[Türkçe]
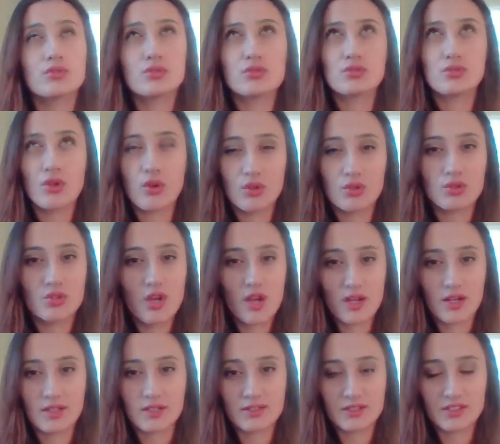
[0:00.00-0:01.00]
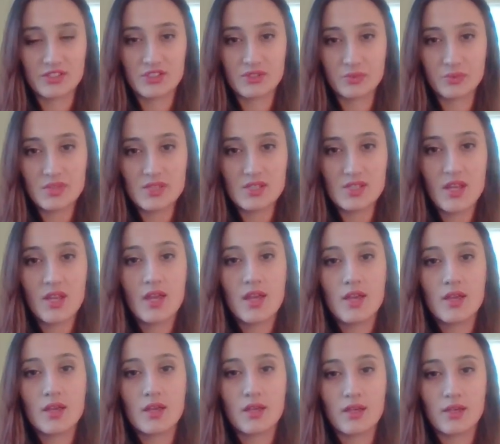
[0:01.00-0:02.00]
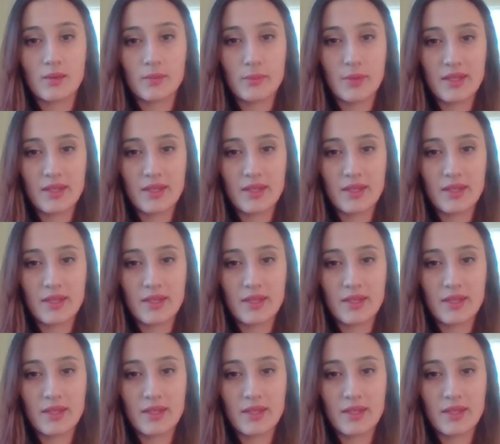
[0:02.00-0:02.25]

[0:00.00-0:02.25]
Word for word: Öykü arkadaşımız e,